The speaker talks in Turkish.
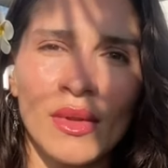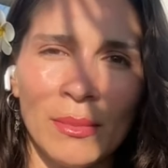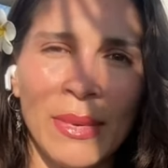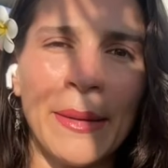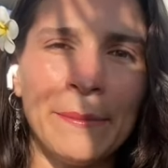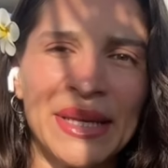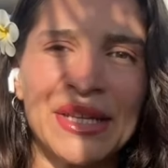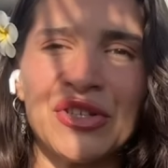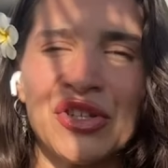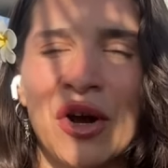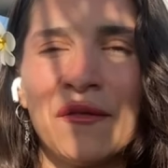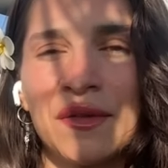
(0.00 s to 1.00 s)
ben
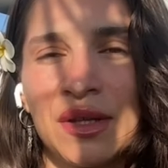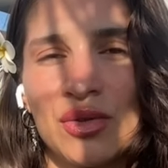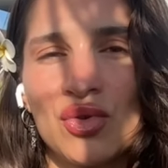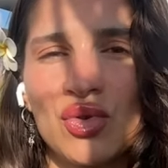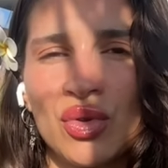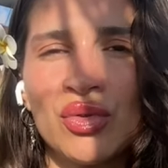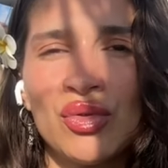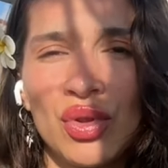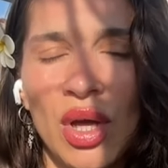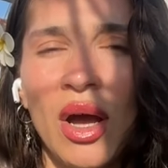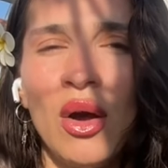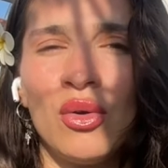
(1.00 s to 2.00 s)
birinci haftanın
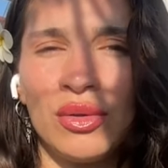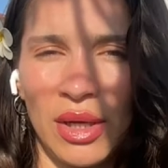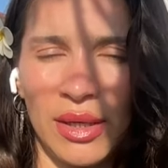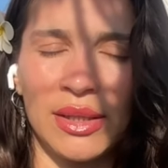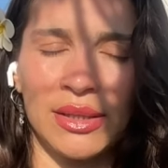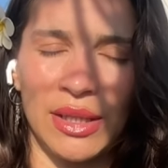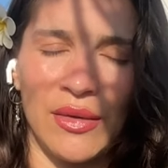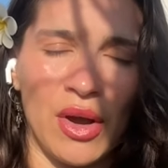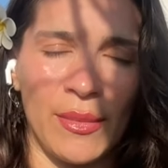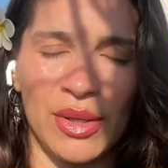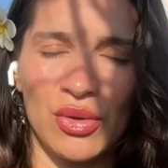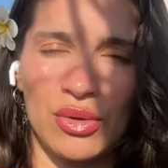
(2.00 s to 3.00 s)
sonunda onlardan hani
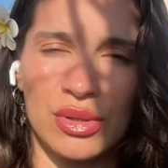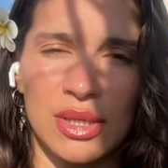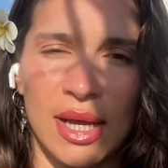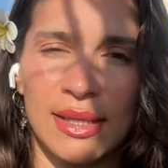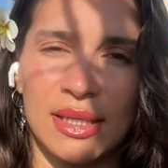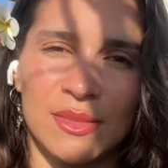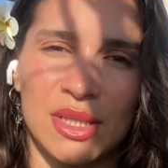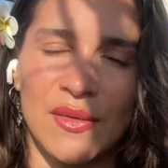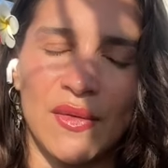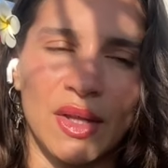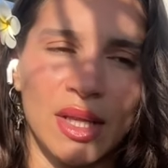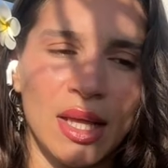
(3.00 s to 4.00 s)
devam ediyoruz saatimize
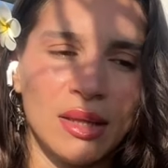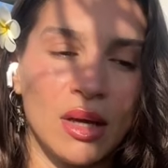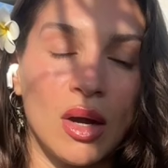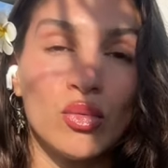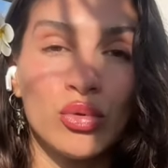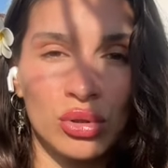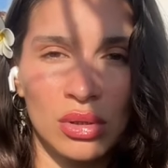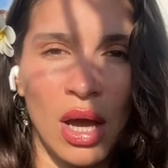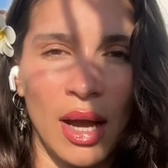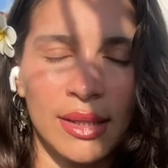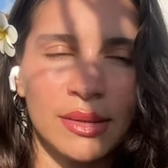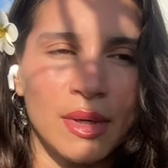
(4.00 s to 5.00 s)
falan.
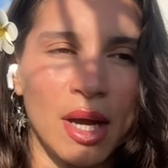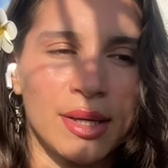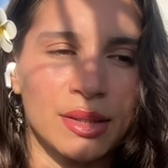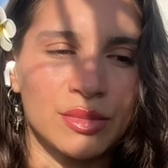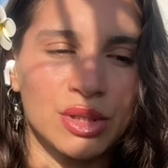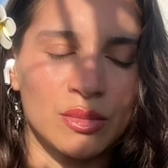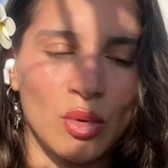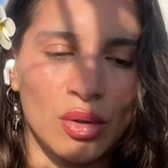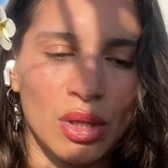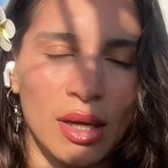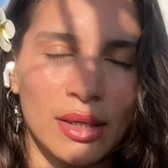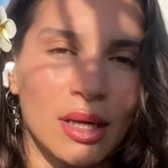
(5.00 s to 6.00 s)
Ubud'daydım. Ayrılmıştım
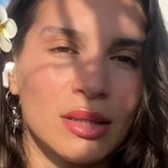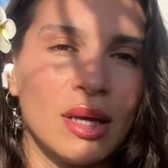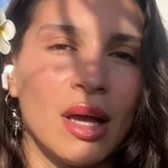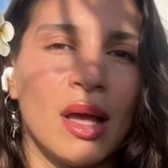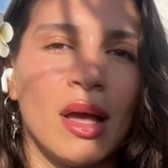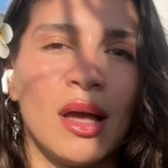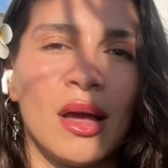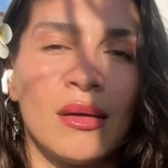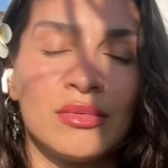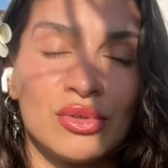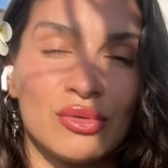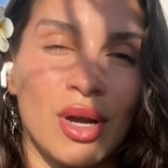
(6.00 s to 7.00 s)
onlardan.
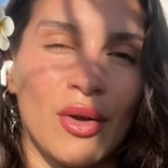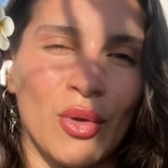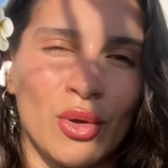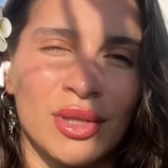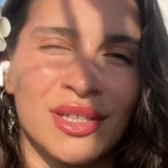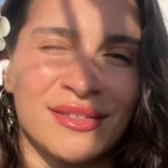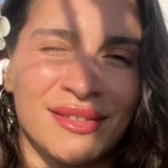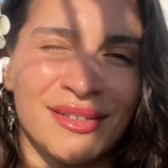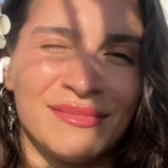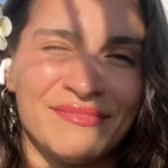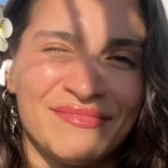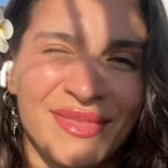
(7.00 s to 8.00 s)
Türk Hava Yolları'nı
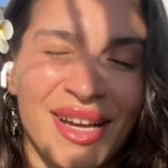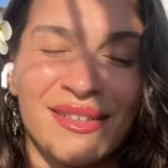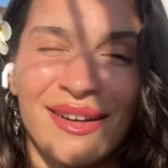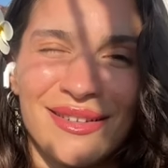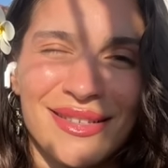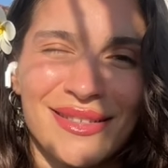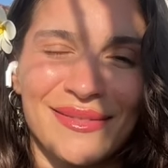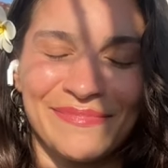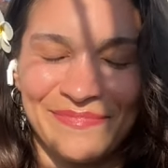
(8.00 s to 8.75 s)
ararsın.